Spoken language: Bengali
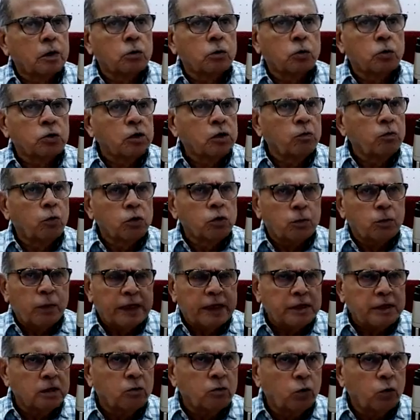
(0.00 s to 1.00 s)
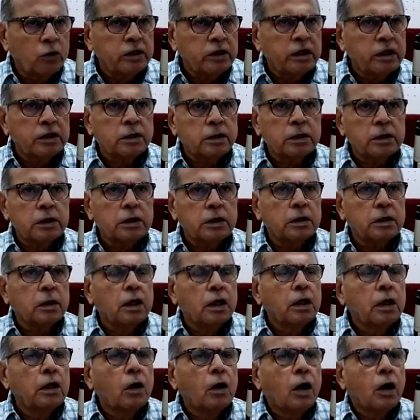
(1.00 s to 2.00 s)
নদী মাঝে বয়ে যাচ্ছে
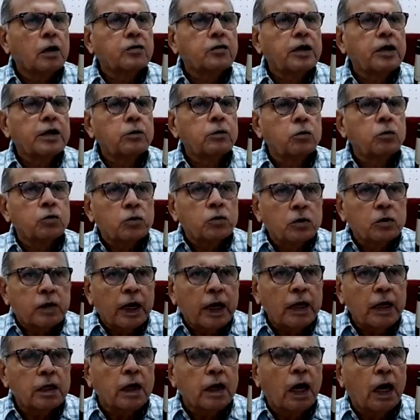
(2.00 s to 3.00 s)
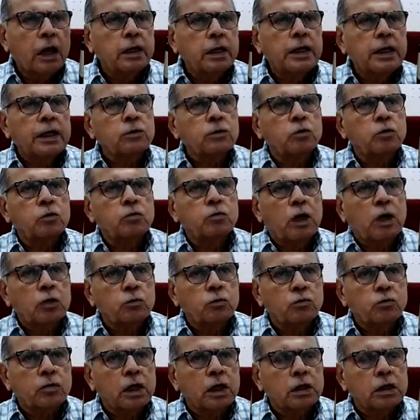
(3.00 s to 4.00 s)
আর সেই সেই গায়ে একজন
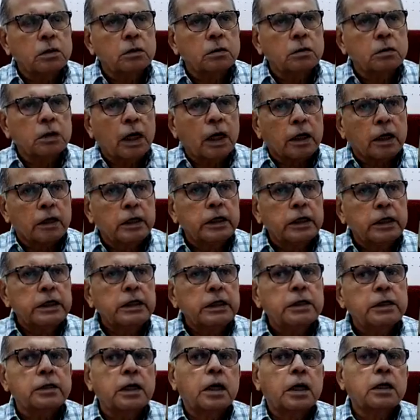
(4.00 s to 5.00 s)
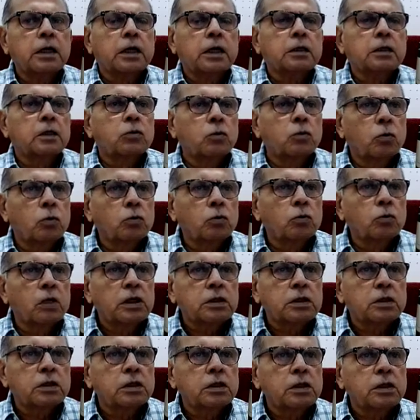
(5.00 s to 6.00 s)
মানুষ থাকেন তার নেই তার একটা নৌকো
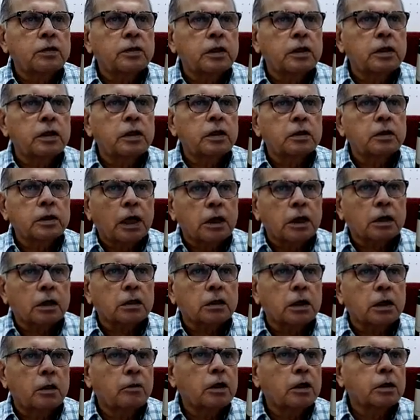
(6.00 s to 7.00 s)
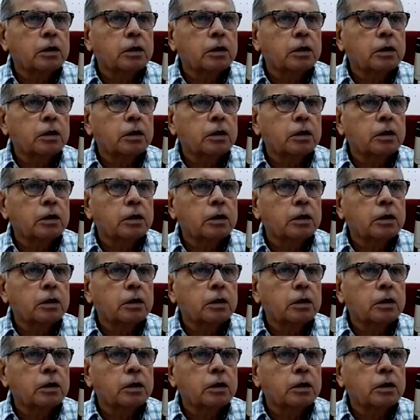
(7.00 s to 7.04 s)
আছে সে তার একটা